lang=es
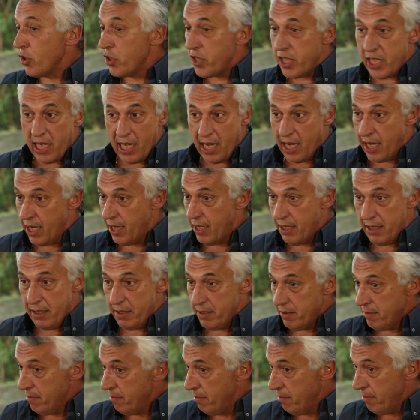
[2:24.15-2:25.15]
hacía
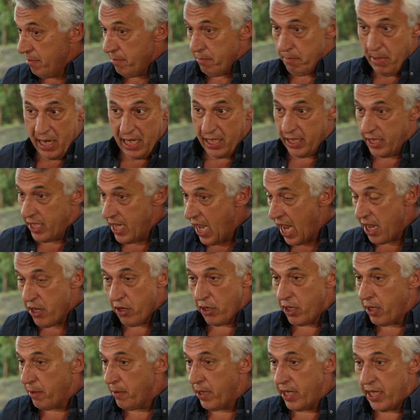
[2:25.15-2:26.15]
20
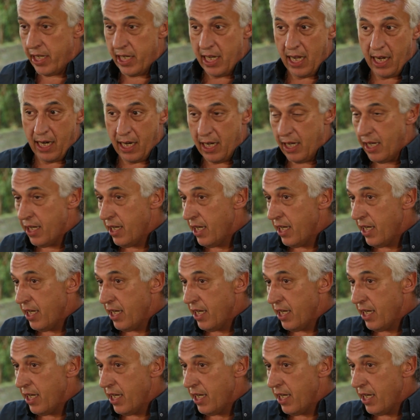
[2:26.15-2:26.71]
años que venían,